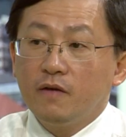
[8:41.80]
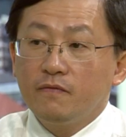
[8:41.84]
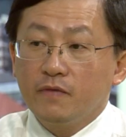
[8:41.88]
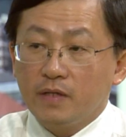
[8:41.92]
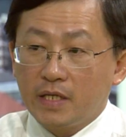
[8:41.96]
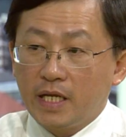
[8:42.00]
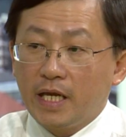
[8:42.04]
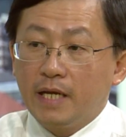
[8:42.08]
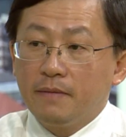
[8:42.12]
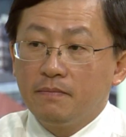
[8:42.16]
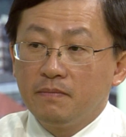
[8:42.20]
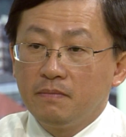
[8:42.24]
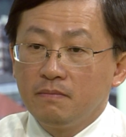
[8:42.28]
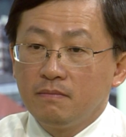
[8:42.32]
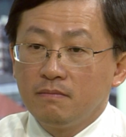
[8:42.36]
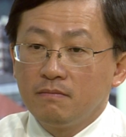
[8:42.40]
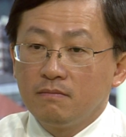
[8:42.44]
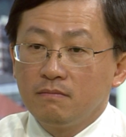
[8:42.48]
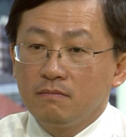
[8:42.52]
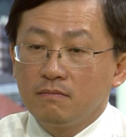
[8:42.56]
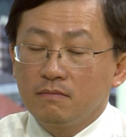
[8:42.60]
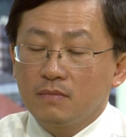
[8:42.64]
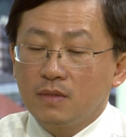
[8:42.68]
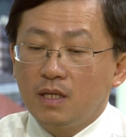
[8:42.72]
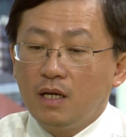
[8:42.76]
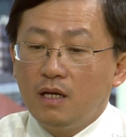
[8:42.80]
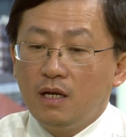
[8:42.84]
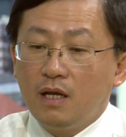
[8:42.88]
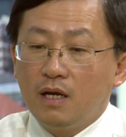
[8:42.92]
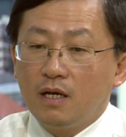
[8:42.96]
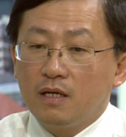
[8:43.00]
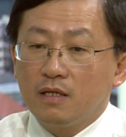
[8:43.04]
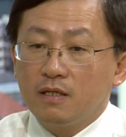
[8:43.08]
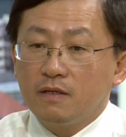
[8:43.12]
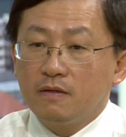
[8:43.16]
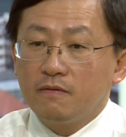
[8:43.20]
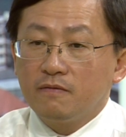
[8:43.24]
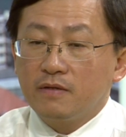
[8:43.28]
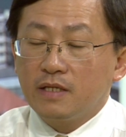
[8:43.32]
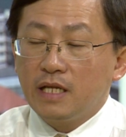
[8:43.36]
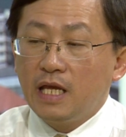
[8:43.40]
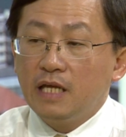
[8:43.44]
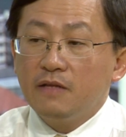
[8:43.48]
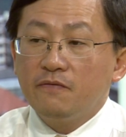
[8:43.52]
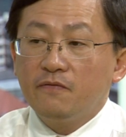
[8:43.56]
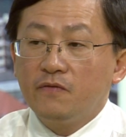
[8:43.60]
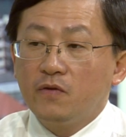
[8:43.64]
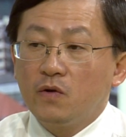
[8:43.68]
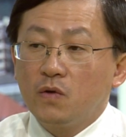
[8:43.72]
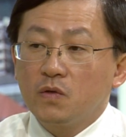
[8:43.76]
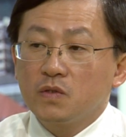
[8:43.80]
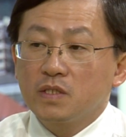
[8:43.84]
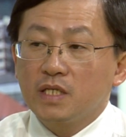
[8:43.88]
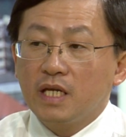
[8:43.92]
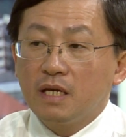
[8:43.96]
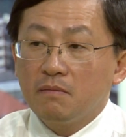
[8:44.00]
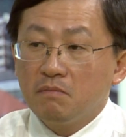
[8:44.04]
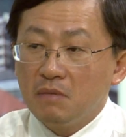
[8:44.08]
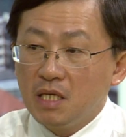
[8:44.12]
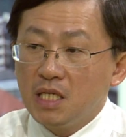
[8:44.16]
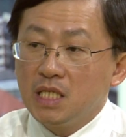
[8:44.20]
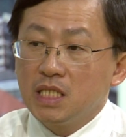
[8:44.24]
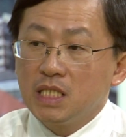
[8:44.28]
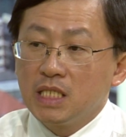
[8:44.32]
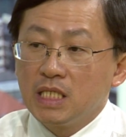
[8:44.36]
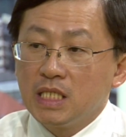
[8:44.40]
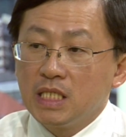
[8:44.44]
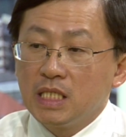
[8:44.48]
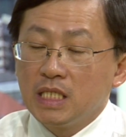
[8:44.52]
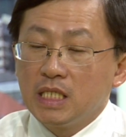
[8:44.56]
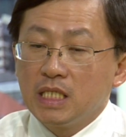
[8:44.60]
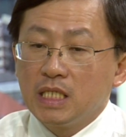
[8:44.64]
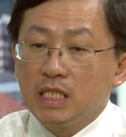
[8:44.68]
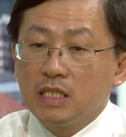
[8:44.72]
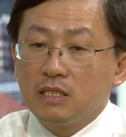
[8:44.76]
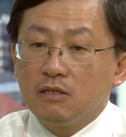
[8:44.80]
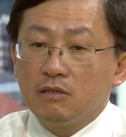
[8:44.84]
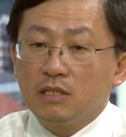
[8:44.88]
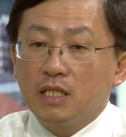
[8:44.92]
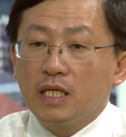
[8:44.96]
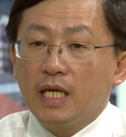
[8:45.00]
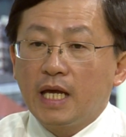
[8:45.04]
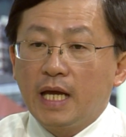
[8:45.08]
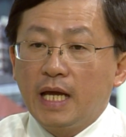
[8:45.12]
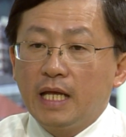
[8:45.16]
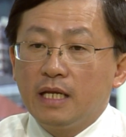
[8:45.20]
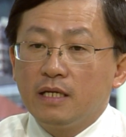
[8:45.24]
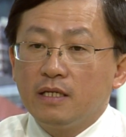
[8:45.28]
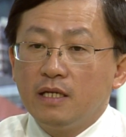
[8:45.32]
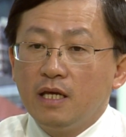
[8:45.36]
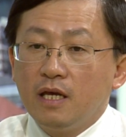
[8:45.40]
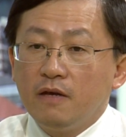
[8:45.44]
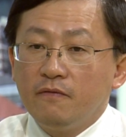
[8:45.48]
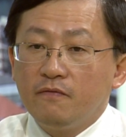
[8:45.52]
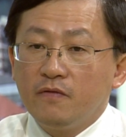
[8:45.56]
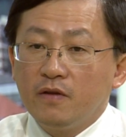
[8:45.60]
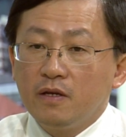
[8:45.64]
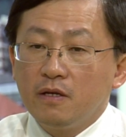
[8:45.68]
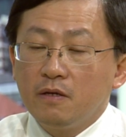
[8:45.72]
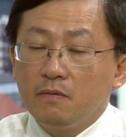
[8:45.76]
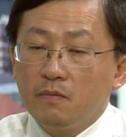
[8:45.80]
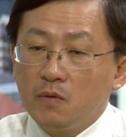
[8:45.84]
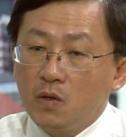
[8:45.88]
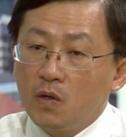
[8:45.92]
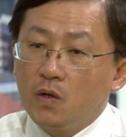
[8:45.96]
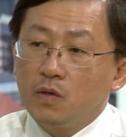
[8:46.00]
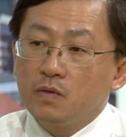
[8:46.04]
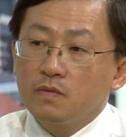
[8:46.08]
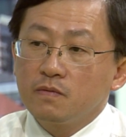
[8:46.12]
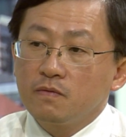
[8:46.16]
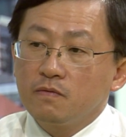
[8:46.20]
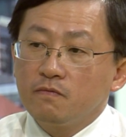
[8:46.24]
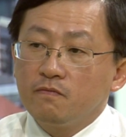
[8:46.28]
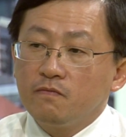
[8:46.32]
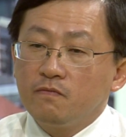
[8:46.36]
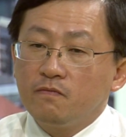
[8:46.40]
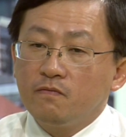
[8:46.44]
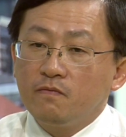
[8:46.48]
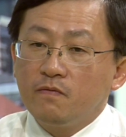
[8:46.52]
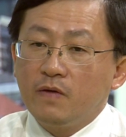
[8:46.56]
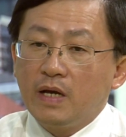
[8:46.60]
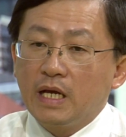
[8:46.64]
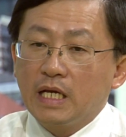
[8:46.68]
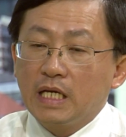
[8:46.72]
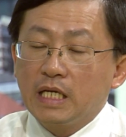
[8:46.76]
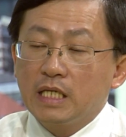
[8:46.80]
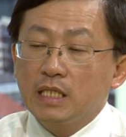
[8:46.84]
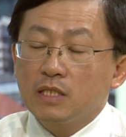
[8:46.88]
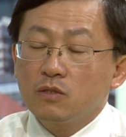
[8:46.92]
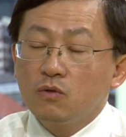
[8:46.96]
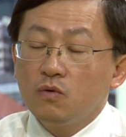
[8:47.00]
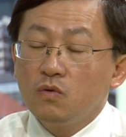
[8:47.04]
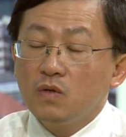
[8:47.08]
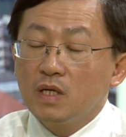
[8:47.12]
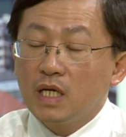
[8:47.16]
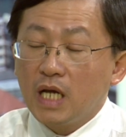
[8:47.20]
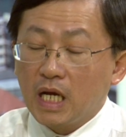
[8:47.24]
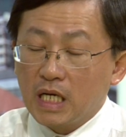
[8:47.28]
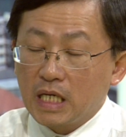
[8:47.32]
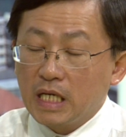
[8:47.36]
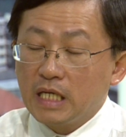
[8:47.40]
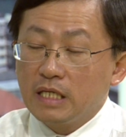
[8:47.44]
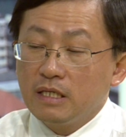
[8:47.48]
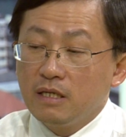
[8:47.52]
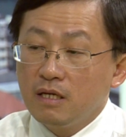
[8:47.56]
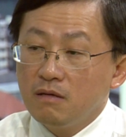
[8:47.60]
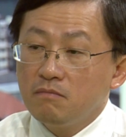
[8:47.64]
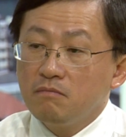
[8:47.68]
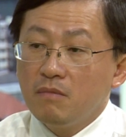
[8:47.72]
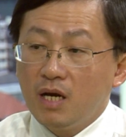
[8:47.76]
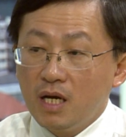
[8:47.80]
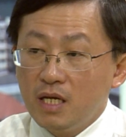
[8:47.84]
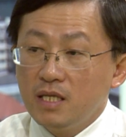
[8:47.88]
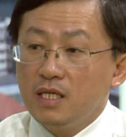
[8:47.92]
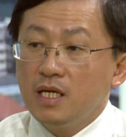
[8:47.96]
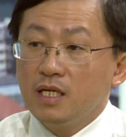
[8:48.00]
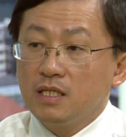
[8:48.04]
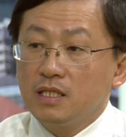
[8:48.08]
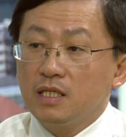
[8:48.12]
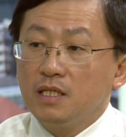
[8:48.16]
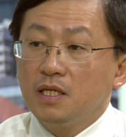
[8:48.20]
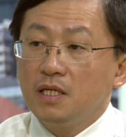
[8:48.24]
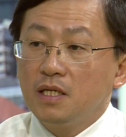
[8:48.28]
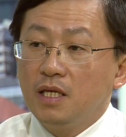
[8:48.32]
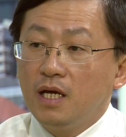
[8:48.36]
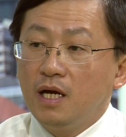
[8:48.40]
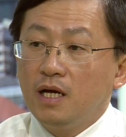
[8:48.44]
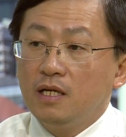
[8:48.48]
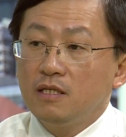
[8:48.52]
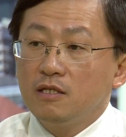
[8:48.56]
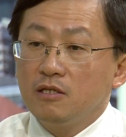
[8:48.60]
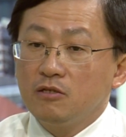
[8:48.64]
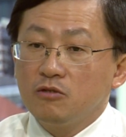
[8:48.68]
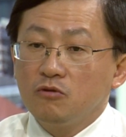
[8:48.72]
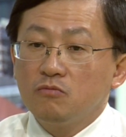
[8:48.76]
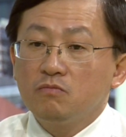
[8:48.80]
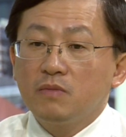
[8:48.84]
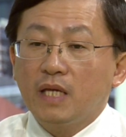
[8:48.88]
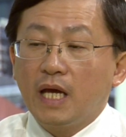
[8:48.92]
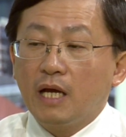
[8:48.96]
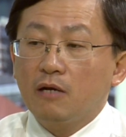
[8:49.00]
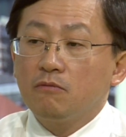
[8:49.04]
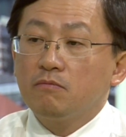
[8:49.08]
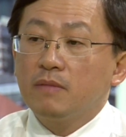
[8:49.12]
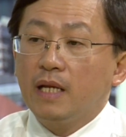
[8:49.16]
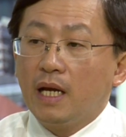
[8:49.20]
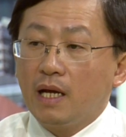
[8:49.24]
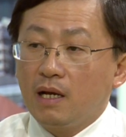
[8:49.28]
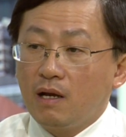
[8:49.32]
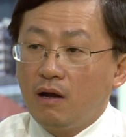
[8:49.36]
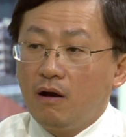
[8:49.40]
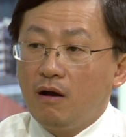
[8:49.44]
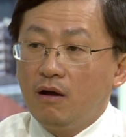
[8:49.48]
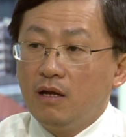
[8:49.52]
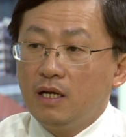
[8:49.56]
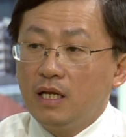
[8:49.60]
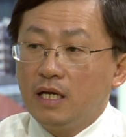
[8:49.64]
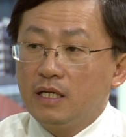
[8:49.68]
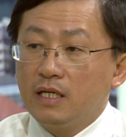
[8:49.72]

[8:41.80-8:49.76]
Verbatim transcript: Việt Nam đó là desferoxamine rồi thứ hai là deferriprone và cái thuốc gần đây nhất mới nhất trên thế giới thì chúng ta cũng đã có là